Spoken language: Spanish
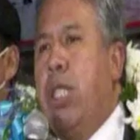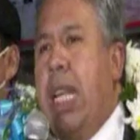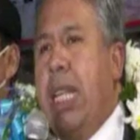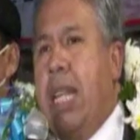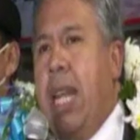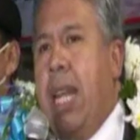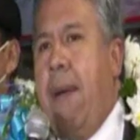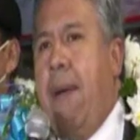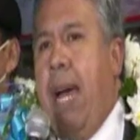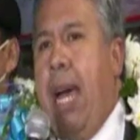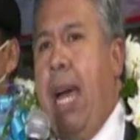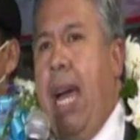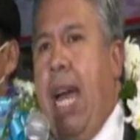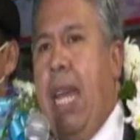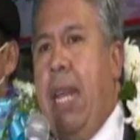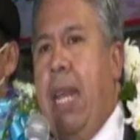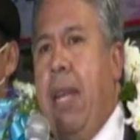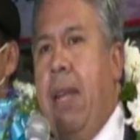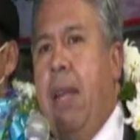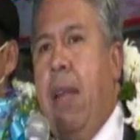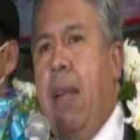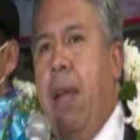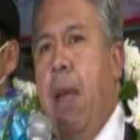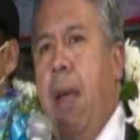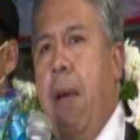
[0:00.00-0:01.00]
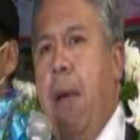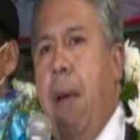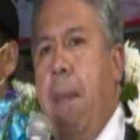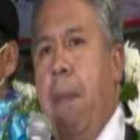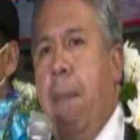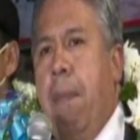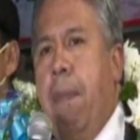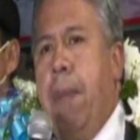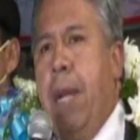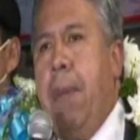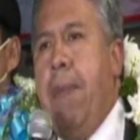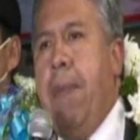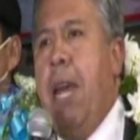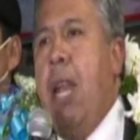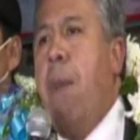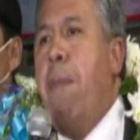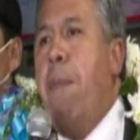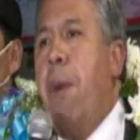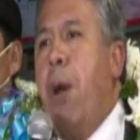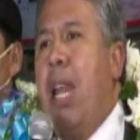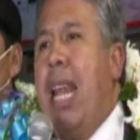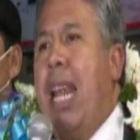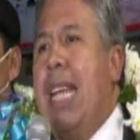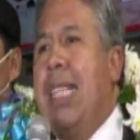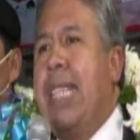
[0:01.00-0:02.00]
a trabajar primero
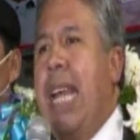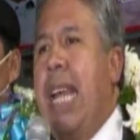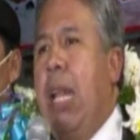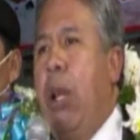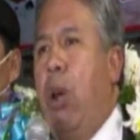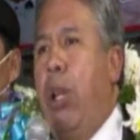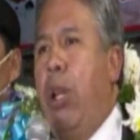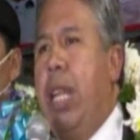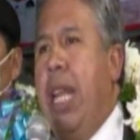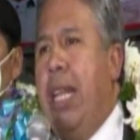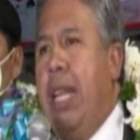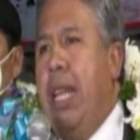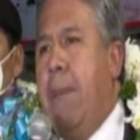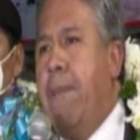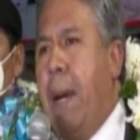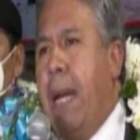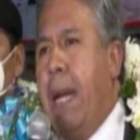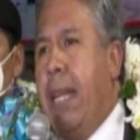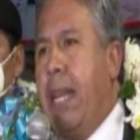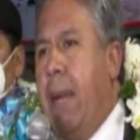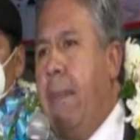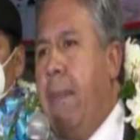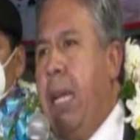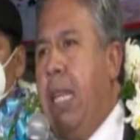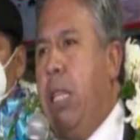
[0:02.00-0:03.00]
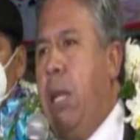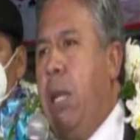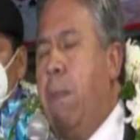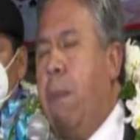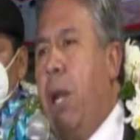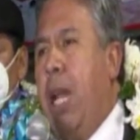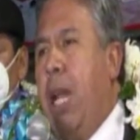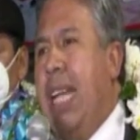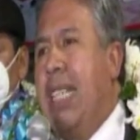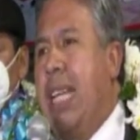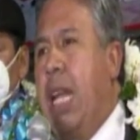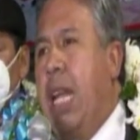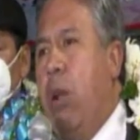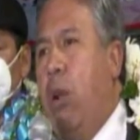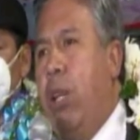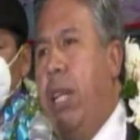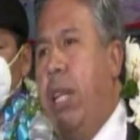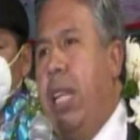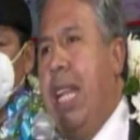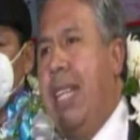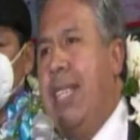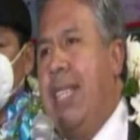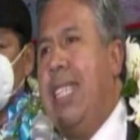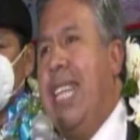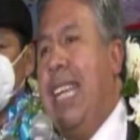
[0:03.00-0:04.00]
por la salud del departamento y por la salud
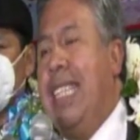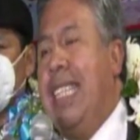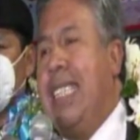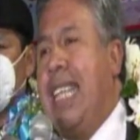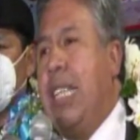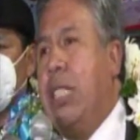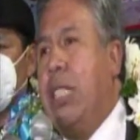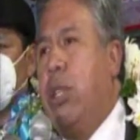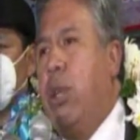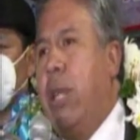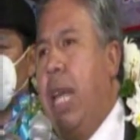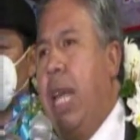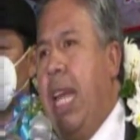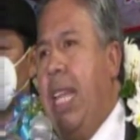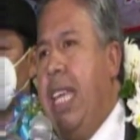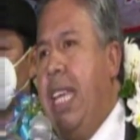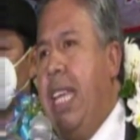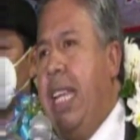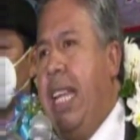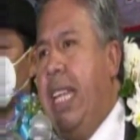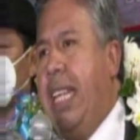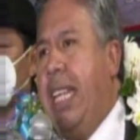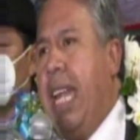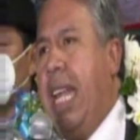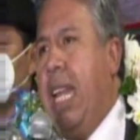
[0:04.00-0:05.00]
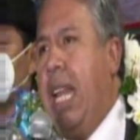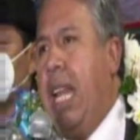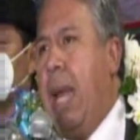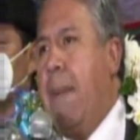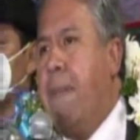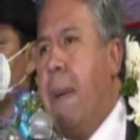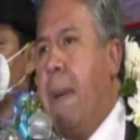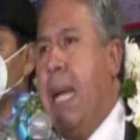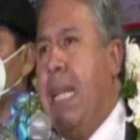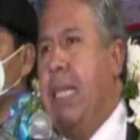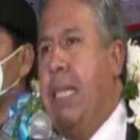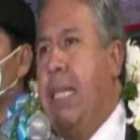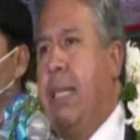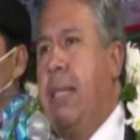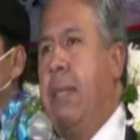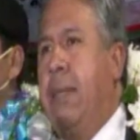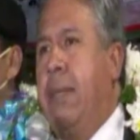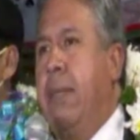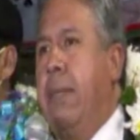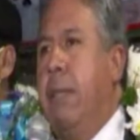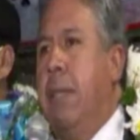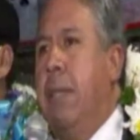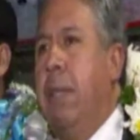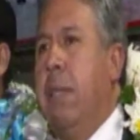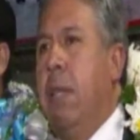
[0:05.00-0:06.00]
de esta ciudad ínclita de La Paz.
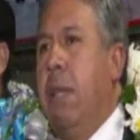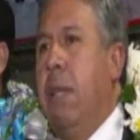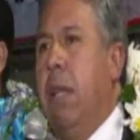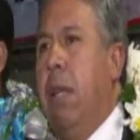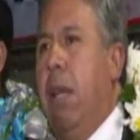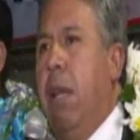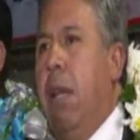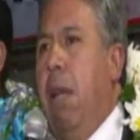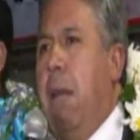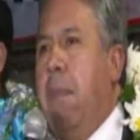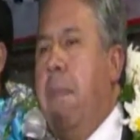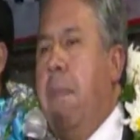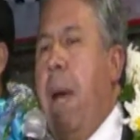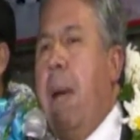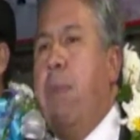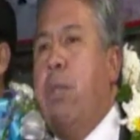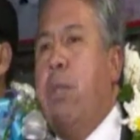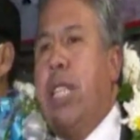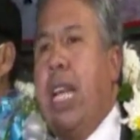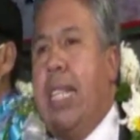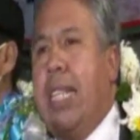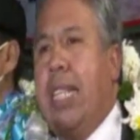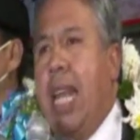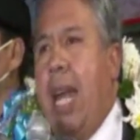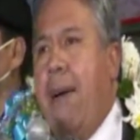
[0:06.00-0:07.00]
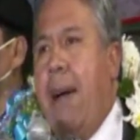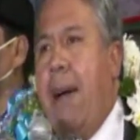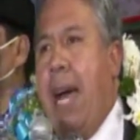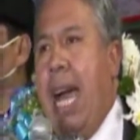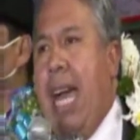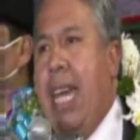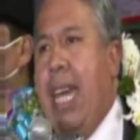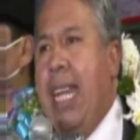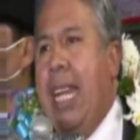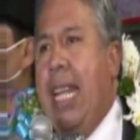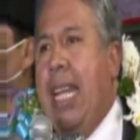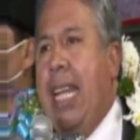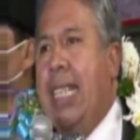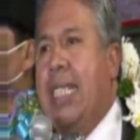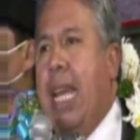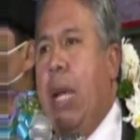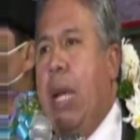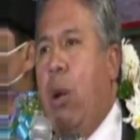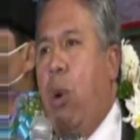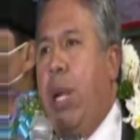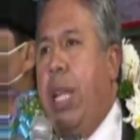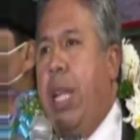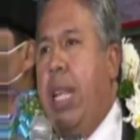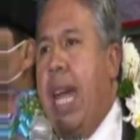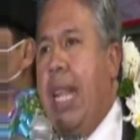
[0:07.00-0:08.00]
Vamos a trabajar en la
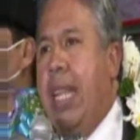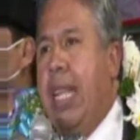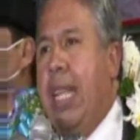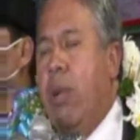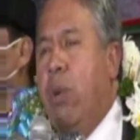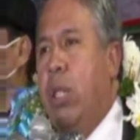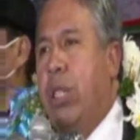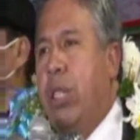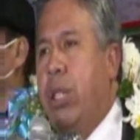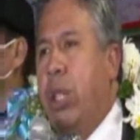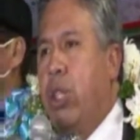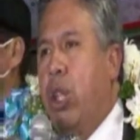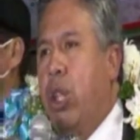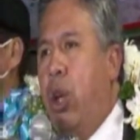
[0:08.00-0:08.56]
seguridad de nuestros